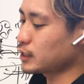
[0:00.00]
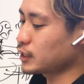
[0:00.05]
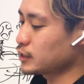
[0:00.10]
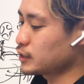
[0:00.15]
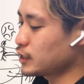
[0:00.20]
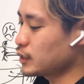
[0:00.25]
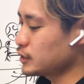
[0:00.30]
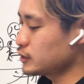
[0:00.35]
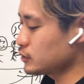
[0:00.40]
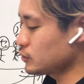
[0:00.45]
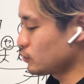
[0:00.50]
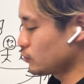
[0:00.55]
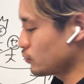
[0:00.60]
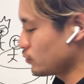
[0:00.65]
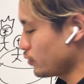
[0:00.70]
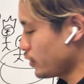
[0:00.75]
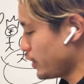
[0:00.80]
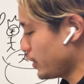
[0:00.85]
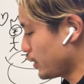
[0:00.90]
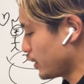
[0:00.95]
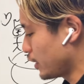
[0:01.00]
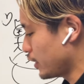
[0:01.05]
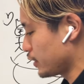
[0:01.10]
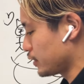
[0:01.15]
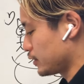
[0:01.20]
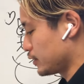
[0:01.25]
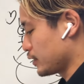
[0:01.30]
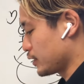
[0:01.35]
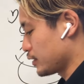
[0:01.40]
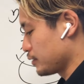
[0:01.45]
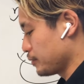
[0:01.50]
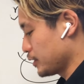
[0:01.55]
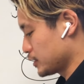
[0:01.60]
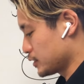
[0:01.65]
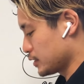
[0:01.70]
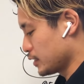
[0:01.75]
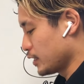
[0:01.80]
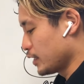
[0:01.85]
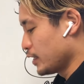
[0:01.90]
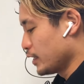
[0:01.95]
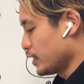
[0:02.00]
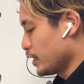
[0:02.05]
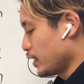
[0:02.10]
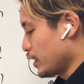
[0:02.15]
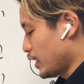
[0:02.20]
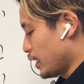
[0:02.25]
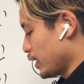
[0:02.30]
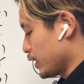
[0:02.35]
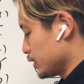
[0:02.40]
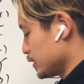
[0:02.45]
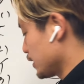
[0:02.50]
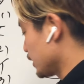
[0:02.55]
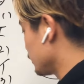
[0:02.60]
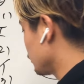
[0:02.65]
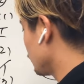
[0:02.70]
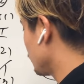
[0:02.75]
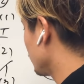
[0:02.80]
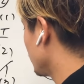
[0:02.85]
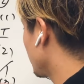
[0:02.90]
必ずここへ帰ってきます。はい。じゃあ、どこ